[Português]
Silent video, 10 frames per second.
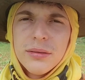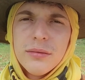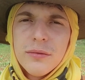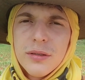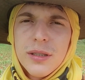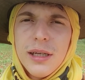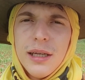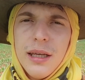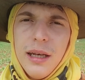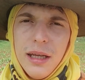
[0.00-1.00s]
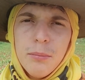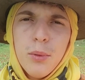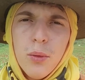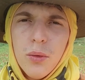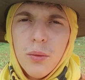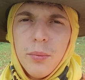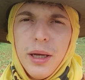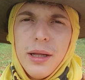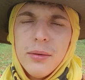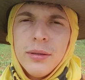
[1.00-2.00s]
Você limpa o
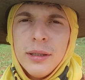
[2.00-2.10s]
milho.